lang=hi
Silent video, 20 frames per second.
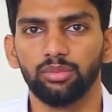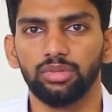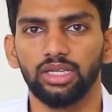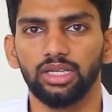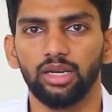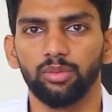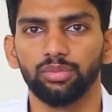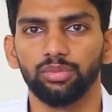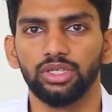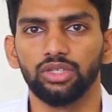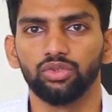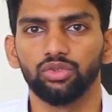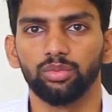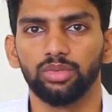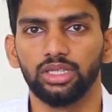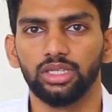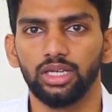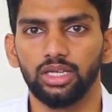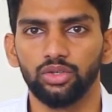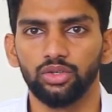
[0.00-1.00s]
भी अपनी
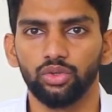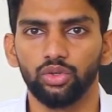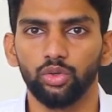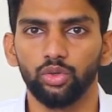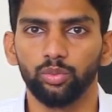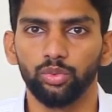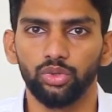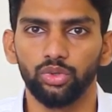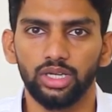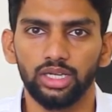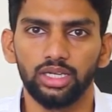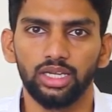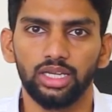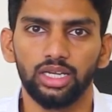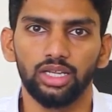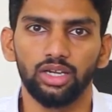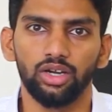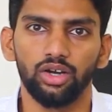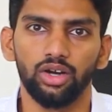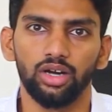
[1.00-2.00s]
जिम्मेदारियों को पूरा
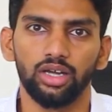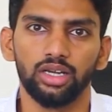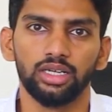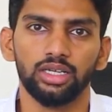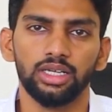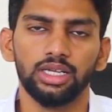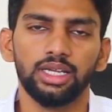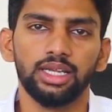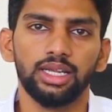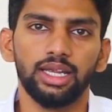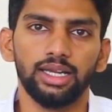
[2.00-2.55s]
करे और